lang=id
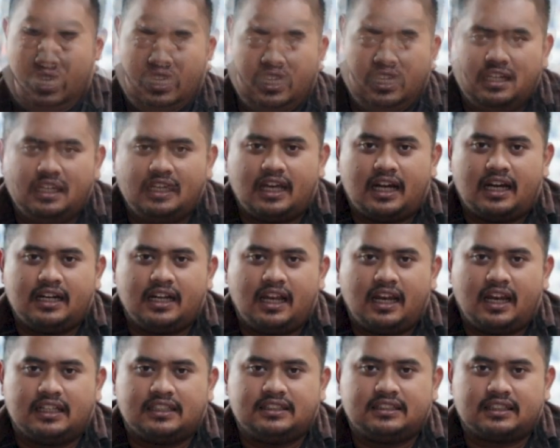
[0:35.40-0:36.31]
Ini
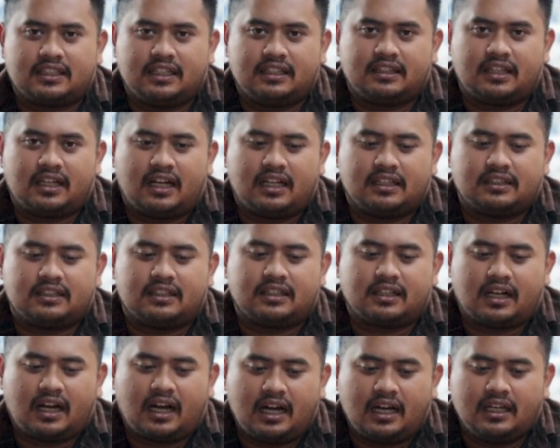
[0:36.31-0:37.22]
adalah cerita
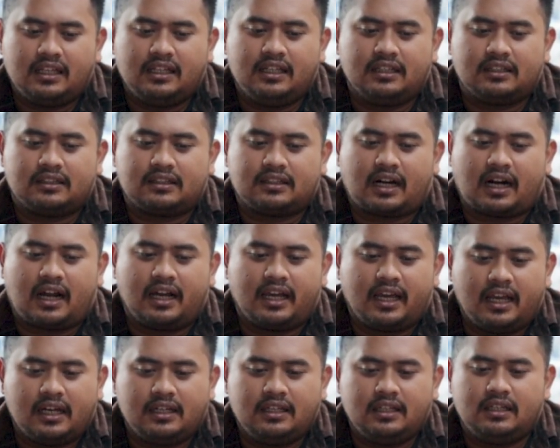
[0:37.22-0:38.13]
terkait
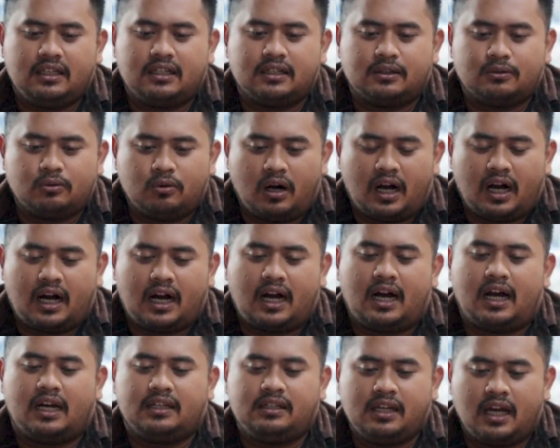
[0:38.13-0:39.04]
tragedi
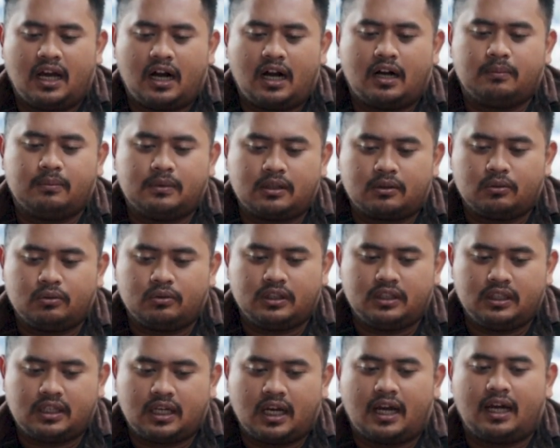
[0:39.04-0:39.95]
keuangan yang
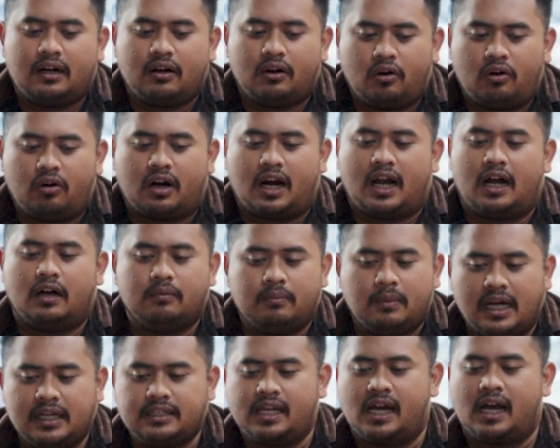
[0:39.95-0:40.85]
merugikan orang
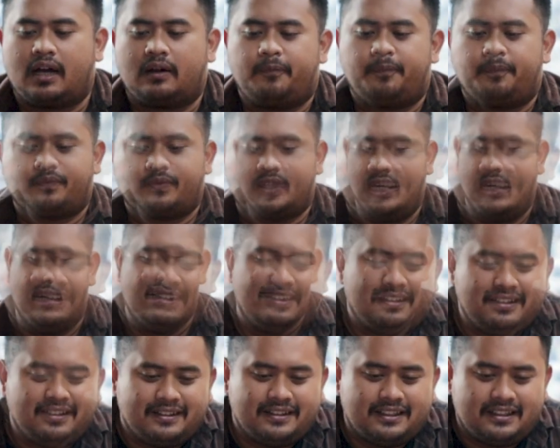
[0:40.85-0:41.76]
banyak.
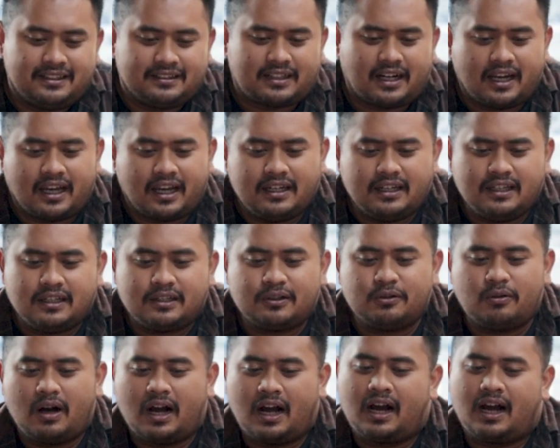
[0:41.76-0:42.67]
Tragedi
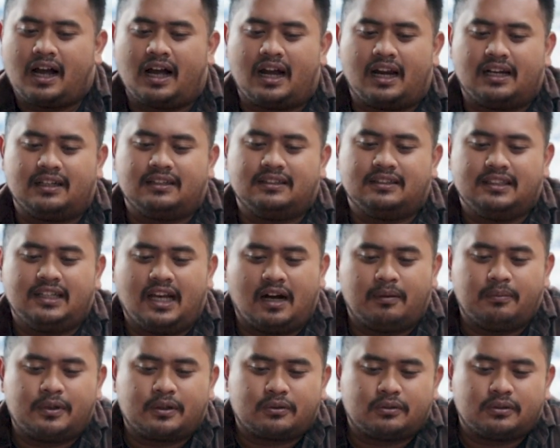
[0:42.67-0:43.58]
keuangan
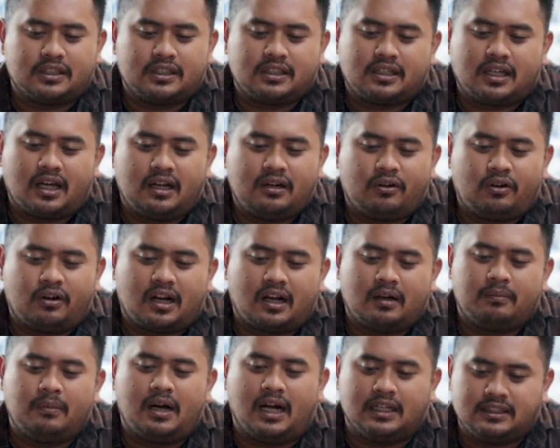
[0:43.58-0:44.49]
yang merugikan
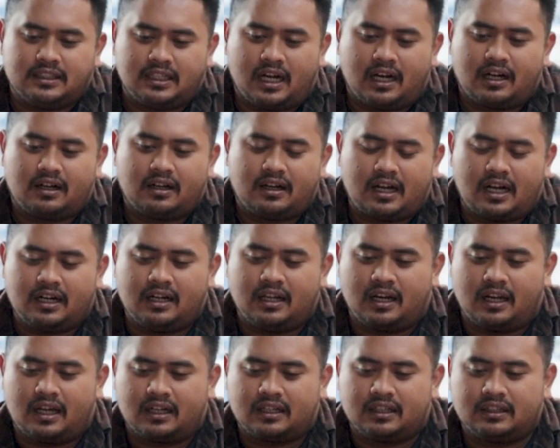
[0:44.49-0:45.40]
orang banyak
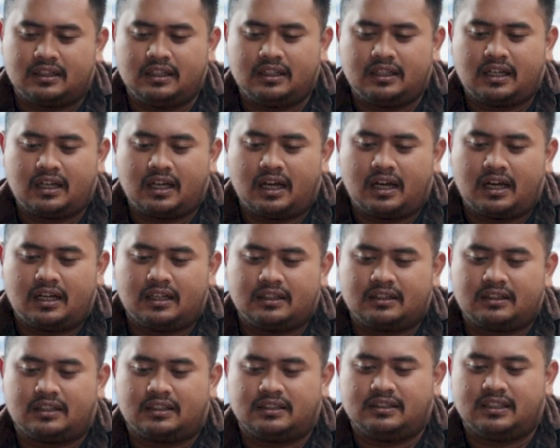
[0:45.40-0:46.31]
adalah
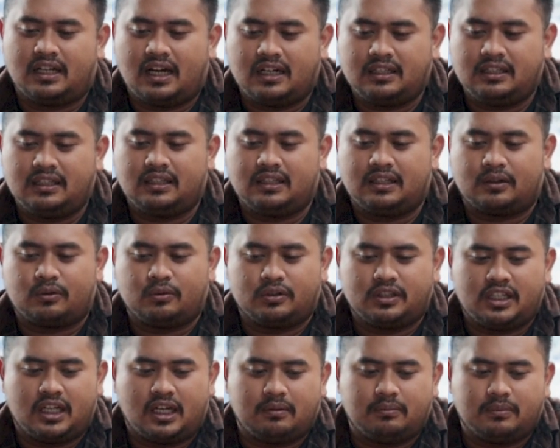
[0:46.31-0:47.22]
ketika terjadi
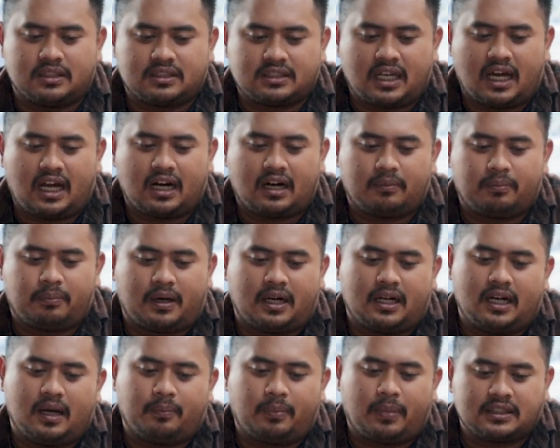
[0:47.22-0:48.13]
kerugian besar
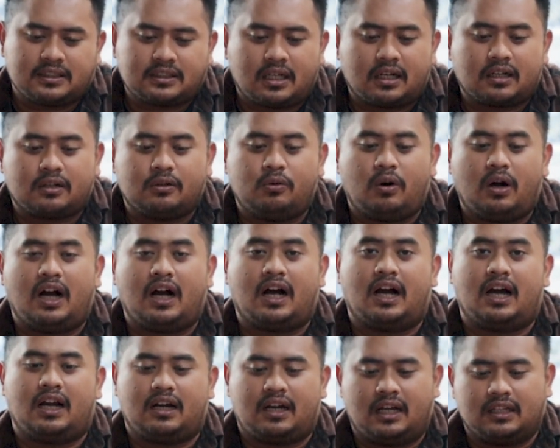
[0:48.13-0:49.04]
pada pasar
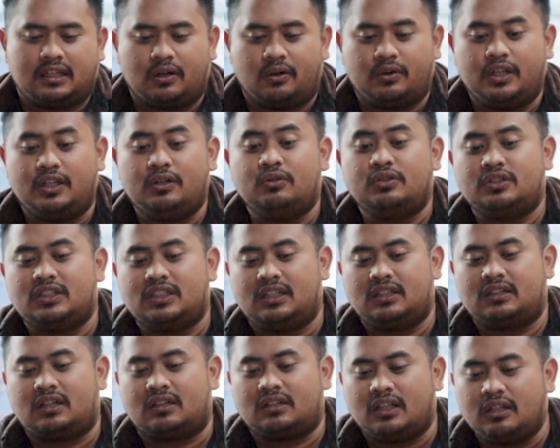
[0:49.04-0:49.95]
keuangan atau
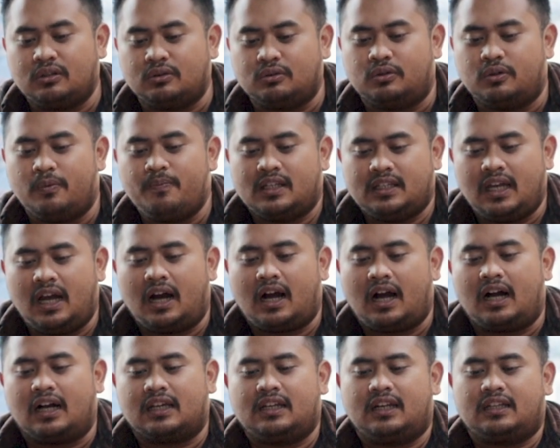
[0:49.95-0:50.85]
industri tertentu
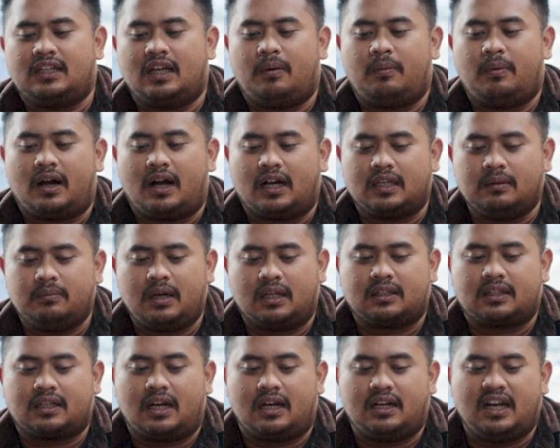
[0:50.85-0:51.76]
yang akhirnya
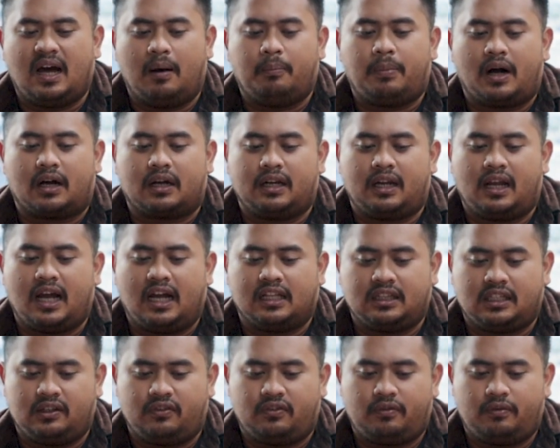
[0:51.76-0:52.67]
mengakibatkan dampak
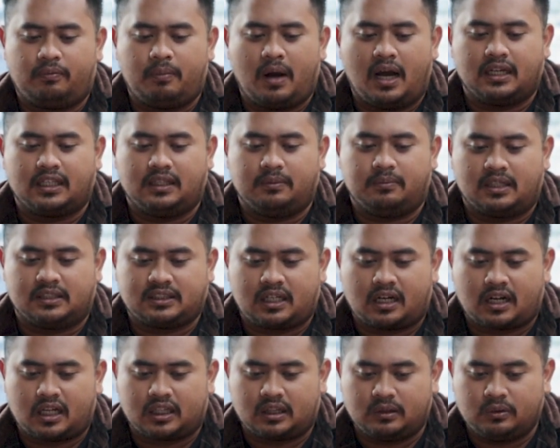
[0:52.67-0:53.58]
negatif bagi
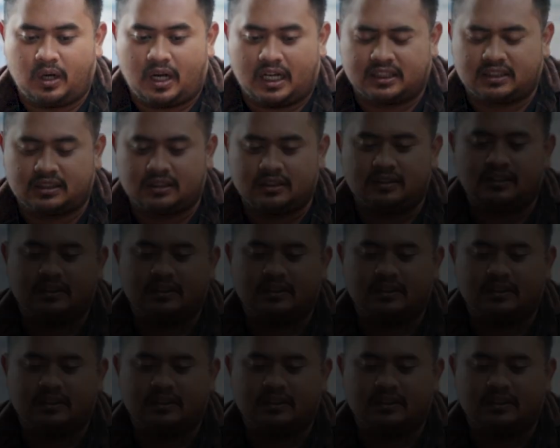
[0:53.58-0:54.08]
masyarakat luas.